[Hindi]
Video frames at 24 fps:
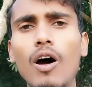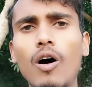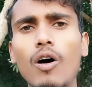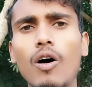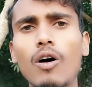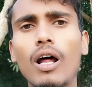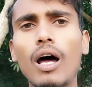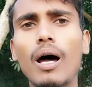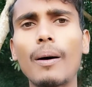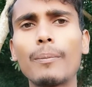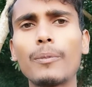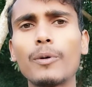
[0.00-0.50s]

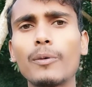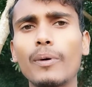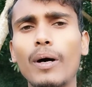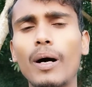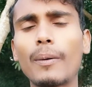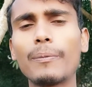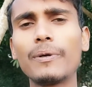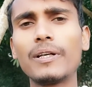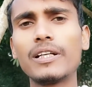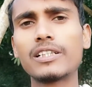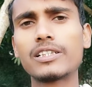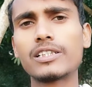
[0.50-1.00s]
और आप
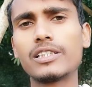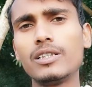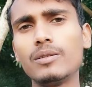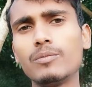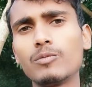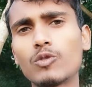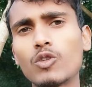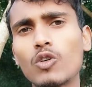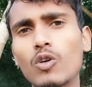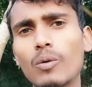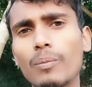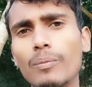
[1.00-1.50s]
अपने सिम
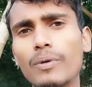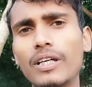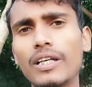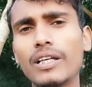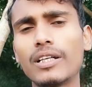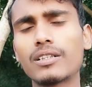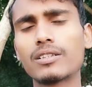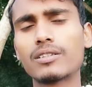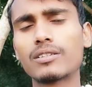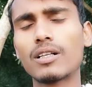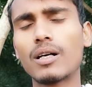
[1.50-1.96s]
को एक